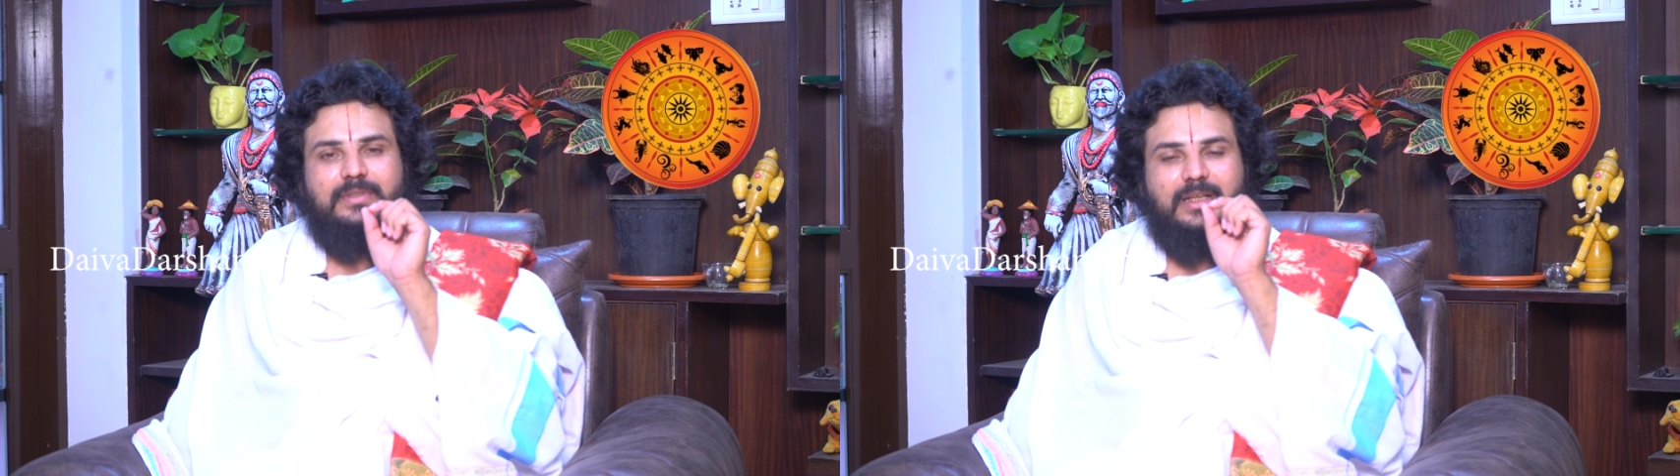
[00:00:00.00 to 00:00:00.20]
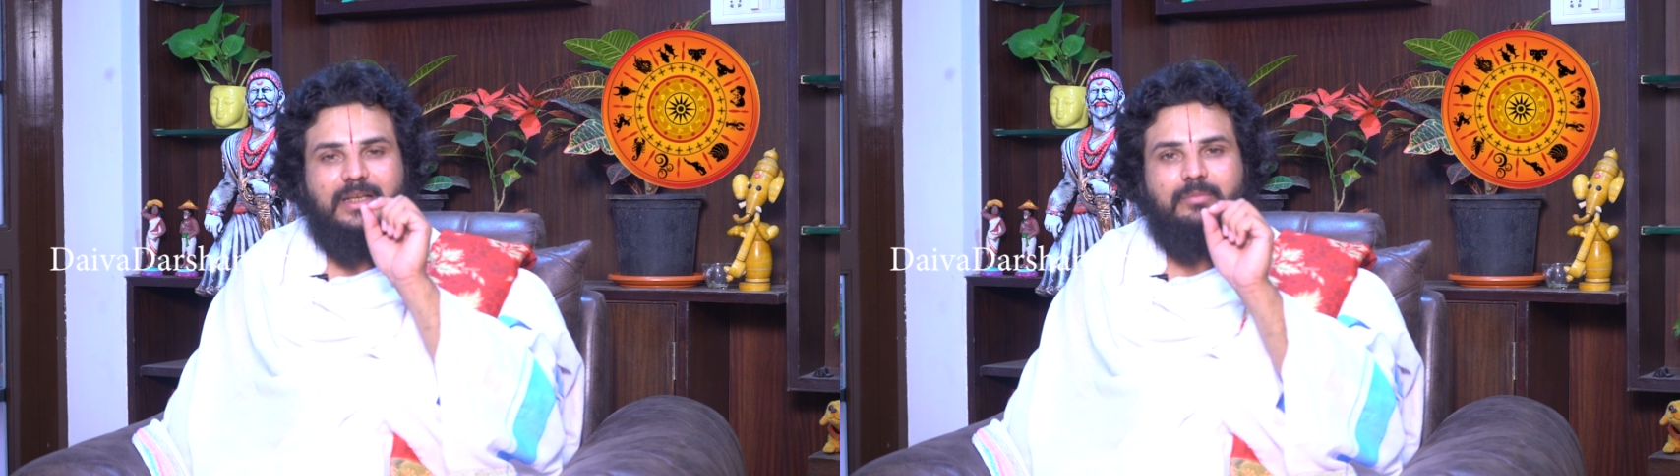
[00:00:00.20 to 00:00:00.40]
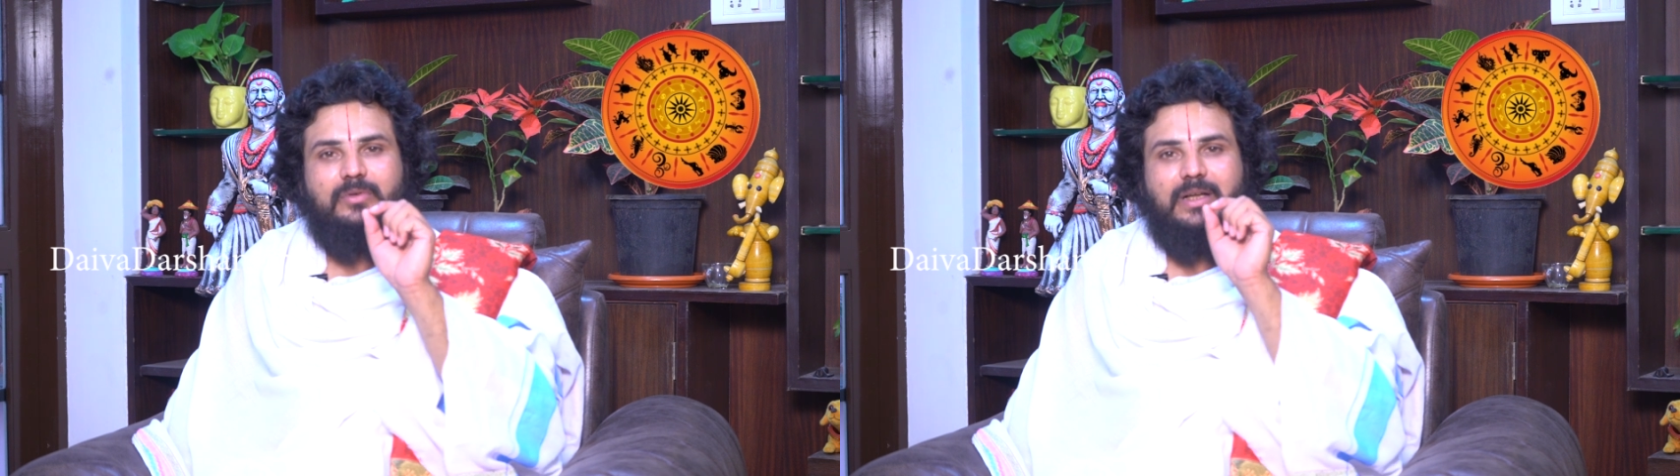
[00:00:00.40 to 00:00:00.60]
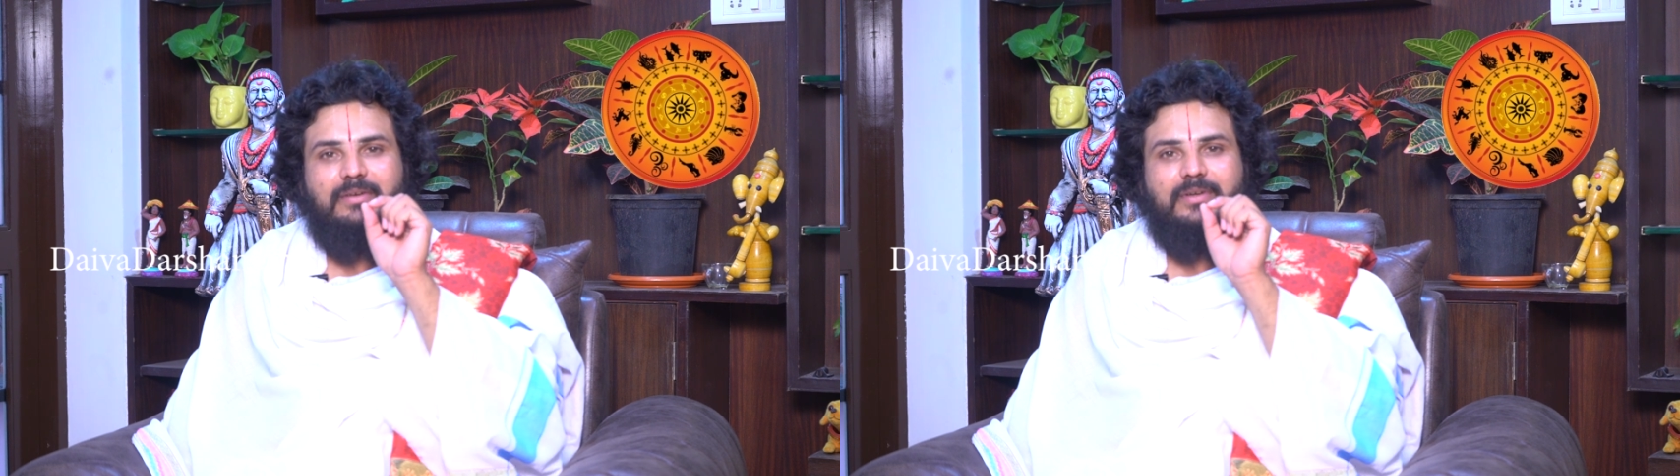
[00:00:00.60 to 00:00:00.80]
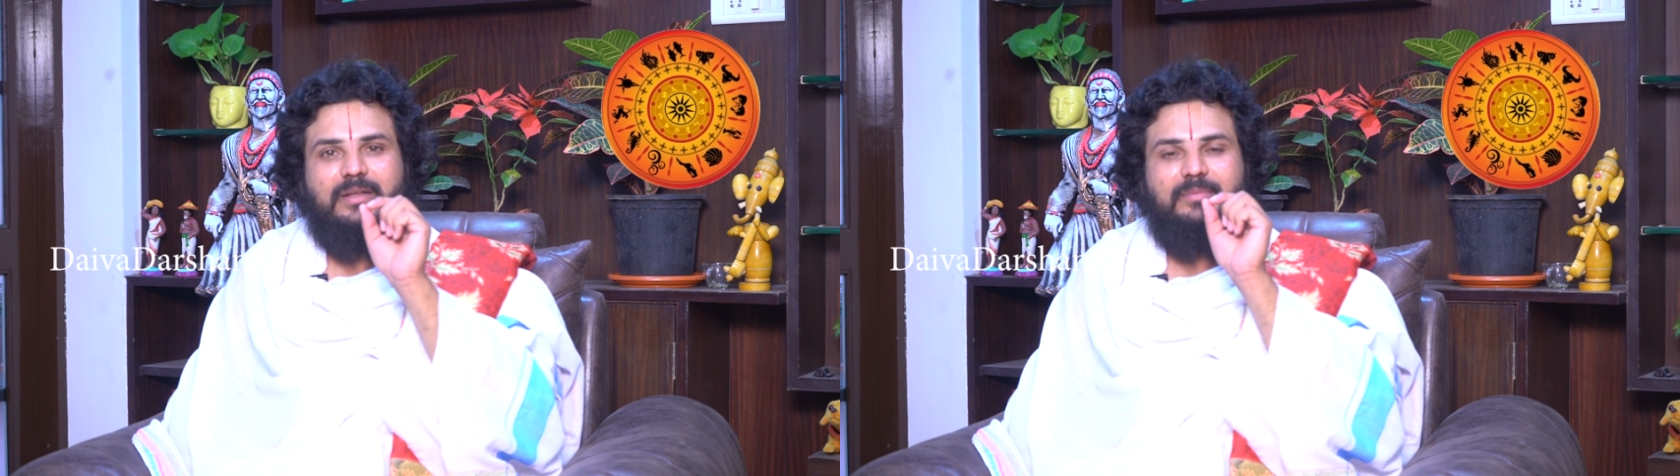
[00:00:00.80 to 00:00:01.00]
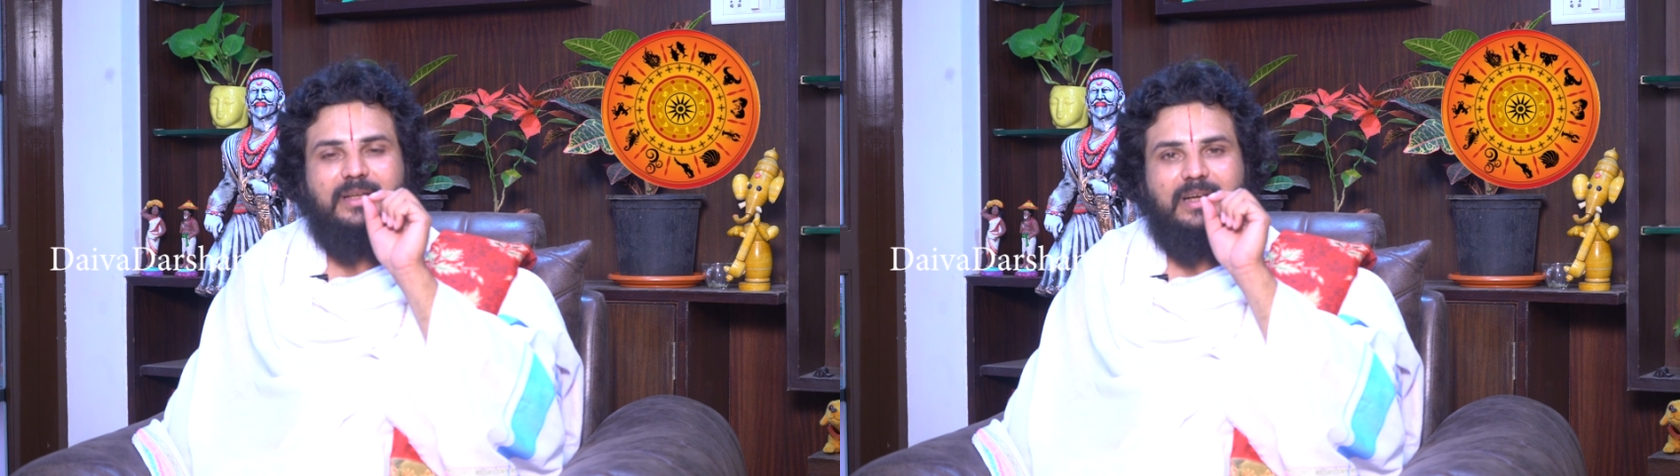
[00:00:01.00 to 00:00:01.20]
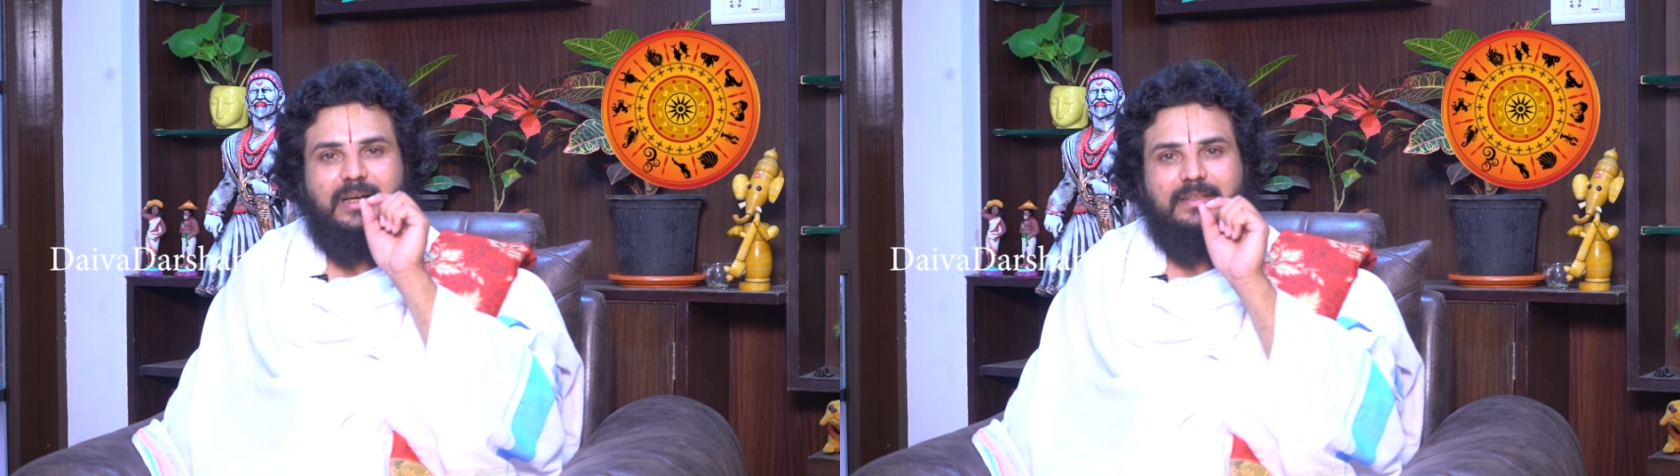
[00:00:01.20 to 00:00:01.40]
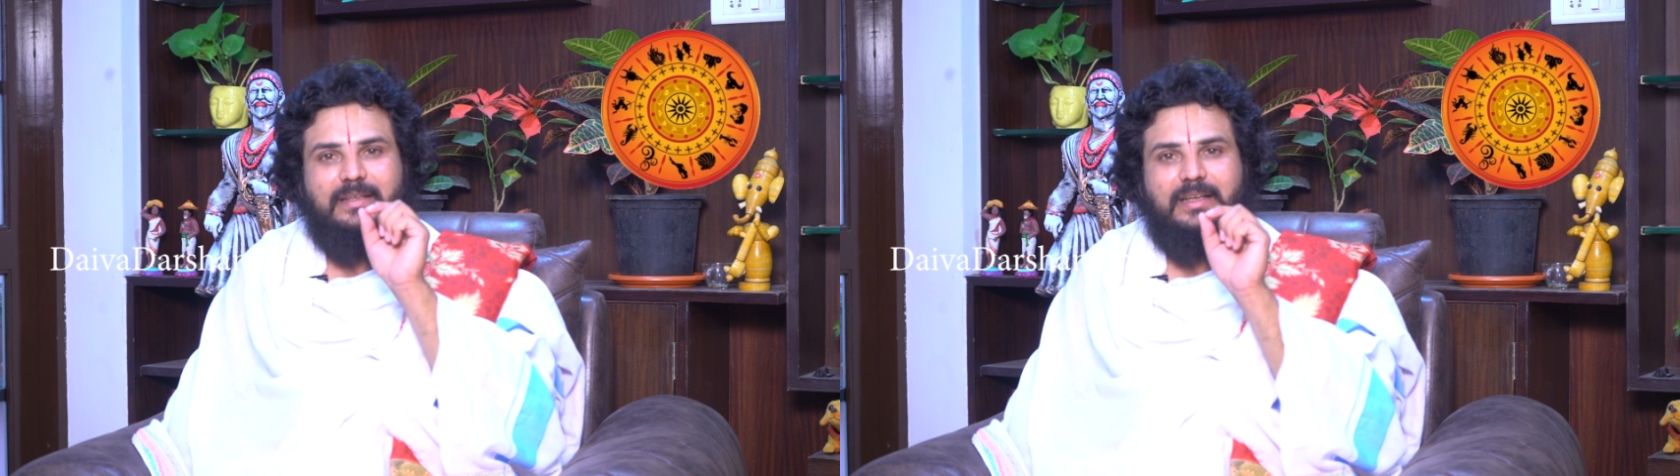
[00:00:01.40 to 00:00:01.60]
ధనము రావడమే
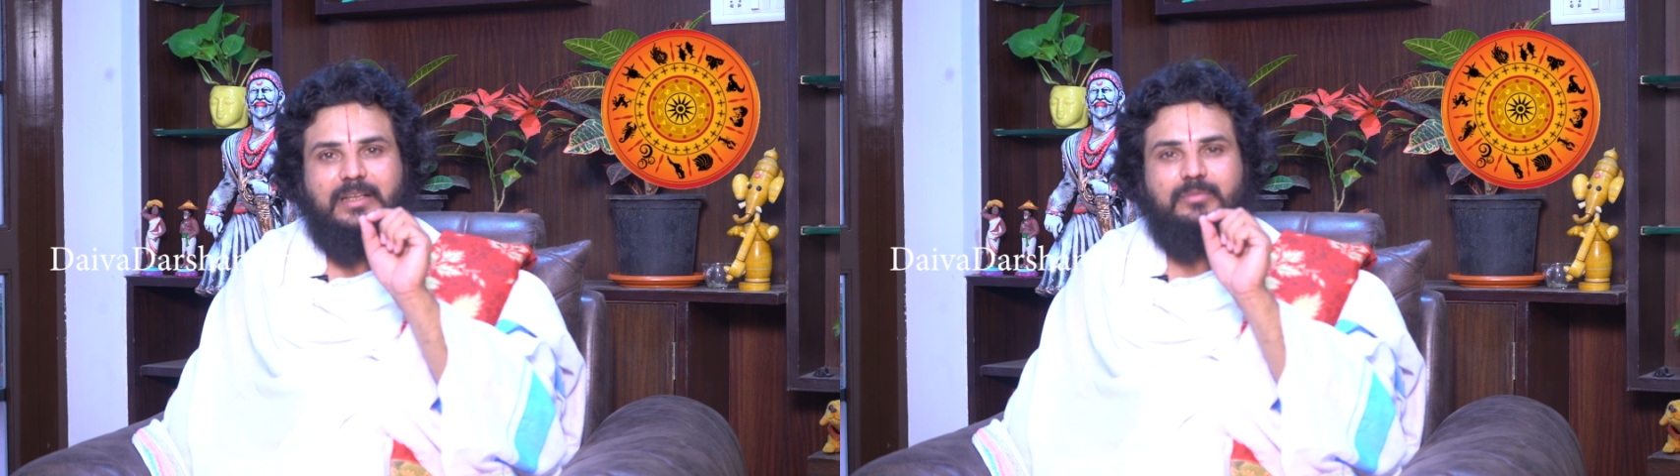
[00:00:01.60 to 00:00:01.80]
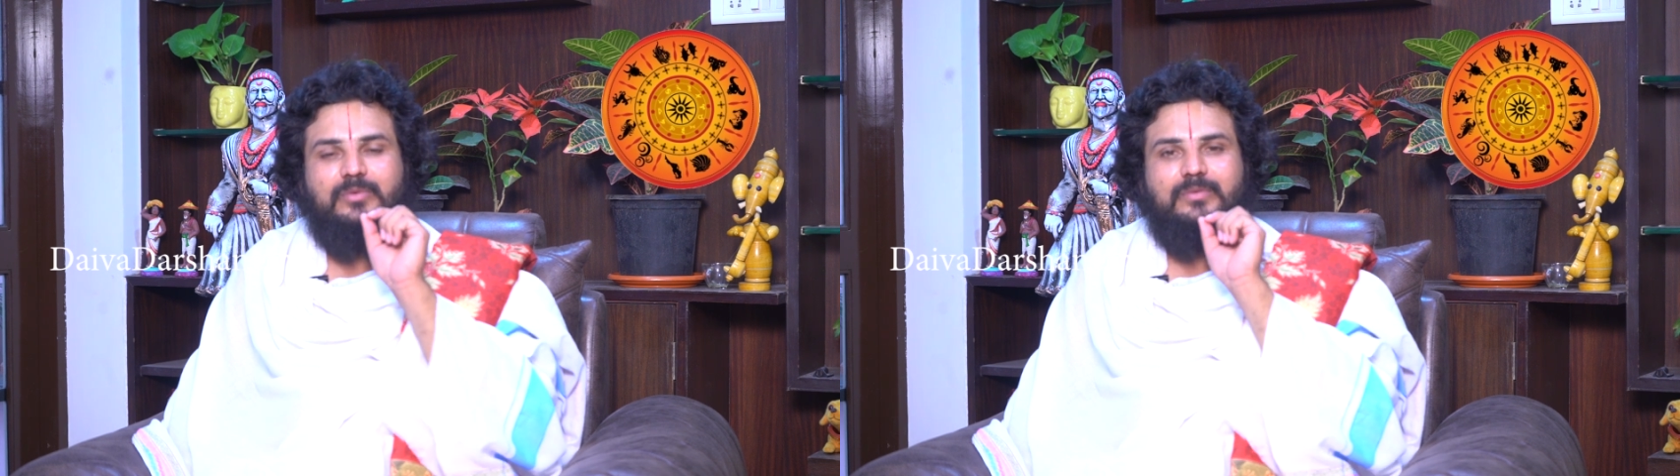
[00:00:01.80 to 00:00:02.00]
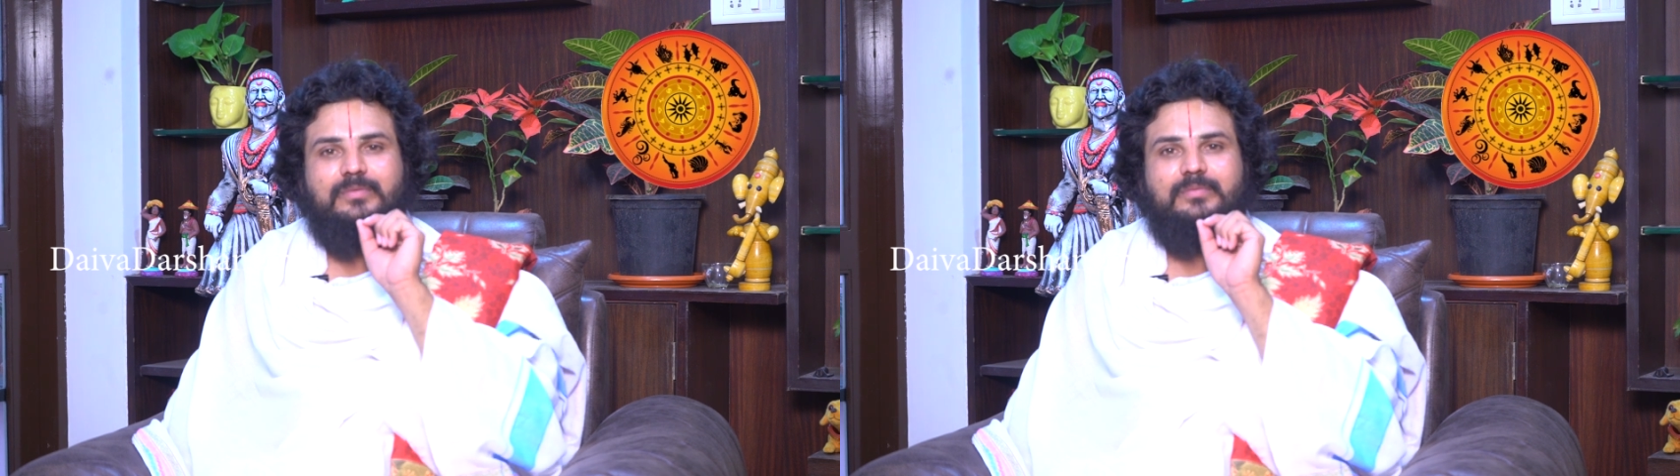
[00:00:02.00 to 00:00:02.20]
ఆదాయము